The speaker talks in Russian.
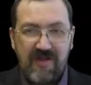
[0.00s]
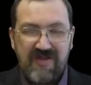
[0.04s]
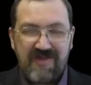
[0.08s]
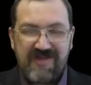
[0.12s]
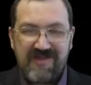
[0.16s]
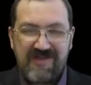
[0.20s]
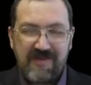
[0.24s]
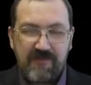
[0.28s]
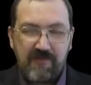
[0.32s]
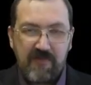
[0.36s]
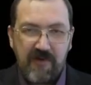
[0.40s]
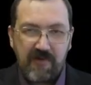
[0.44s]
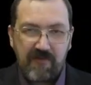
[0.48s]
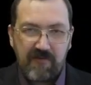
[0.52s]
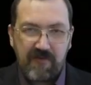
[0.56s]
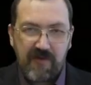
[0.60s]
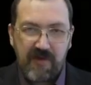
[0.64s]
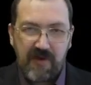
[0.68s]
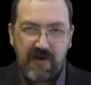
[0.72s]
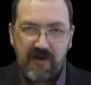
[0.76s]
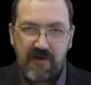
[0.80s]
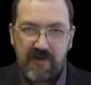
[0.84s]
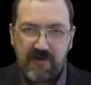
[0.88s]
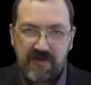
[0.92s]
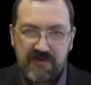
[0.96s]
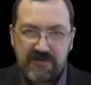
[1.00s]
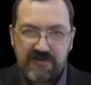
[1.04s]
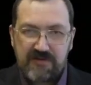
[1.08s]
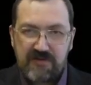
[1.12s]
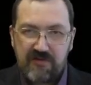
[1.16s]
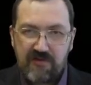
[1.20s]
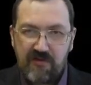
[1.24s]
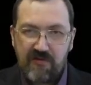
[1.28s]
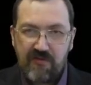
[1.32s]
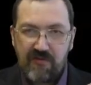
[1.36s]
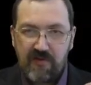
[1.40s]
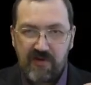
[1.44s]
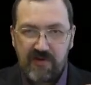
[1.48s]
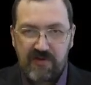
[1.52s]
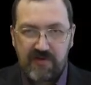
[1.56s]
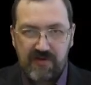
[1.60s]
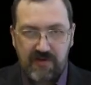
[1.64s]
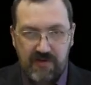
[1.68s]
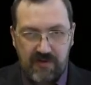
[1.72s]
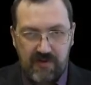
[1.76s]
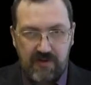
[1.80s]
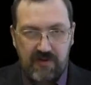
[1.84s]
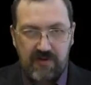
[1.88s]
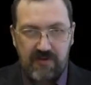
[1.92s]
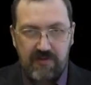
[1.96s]
добавляя к слову
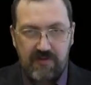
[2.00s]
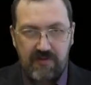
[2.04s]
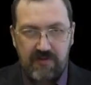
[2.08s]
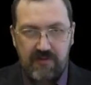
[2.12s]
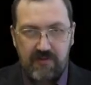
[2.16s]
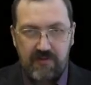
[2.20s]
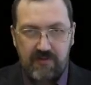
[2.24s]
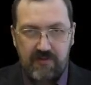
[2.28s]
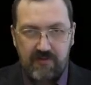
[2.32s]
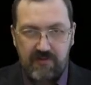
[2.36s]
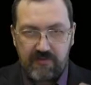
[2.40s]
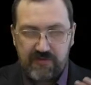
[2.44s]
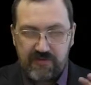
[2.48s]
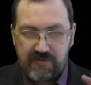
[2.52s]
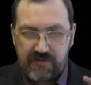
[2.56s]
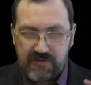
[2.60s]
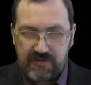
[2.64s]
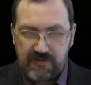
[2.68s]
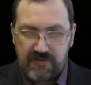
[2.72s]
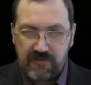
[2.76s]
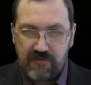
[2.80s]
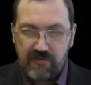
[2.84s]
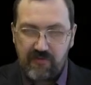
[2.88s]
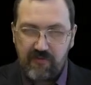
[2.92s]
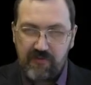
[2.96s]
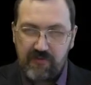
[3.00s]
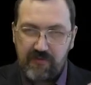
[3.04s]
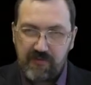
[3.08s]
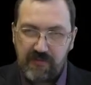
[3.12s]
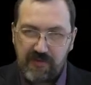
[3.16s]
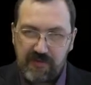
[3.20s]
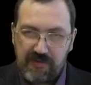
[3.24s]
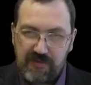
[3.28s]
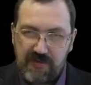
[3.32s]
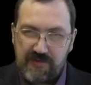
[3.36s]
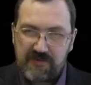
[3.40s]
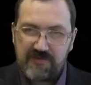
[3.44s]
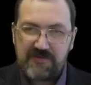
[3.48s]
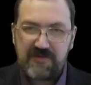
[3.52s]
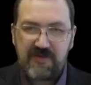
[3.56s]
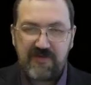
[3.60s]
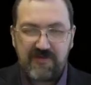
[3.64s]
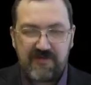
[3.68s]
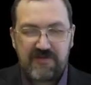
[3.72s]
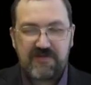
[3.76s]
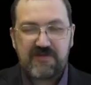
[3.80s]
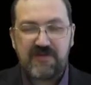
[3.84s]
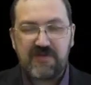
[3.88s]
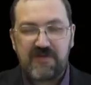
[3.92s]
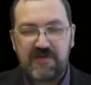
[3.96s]
артикль, то есть есть слово, и перед ним
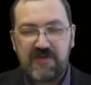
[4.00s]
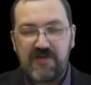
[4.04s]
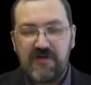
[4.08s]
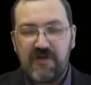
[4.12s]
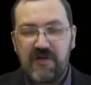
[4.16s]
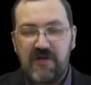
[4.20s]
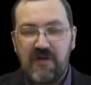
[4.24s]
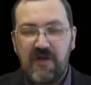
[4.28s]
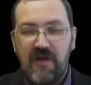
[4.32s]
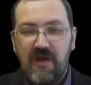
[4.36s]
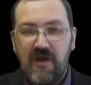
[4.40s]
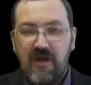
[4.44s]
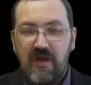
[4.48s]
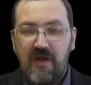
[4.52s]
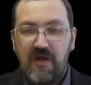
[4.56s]
ставится артикль.